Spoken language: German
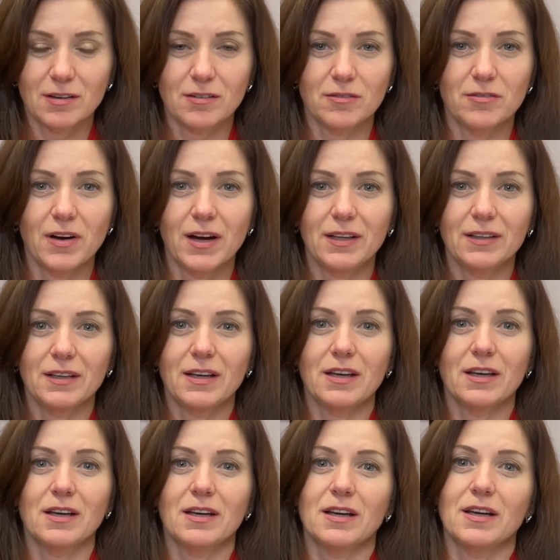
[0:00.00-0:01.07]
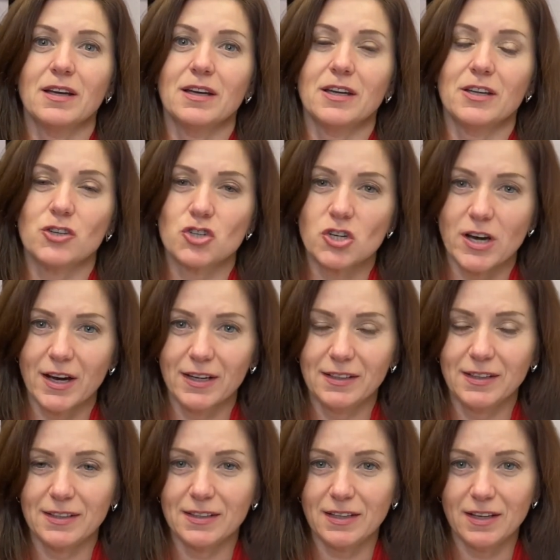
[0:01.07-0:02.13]
wann
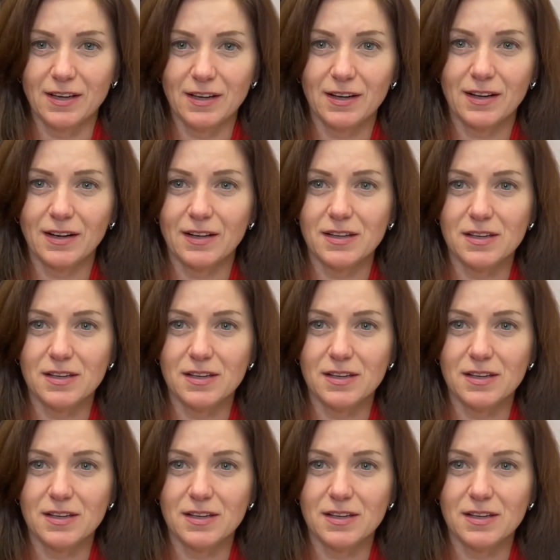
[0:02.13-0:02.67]
entscheidet er,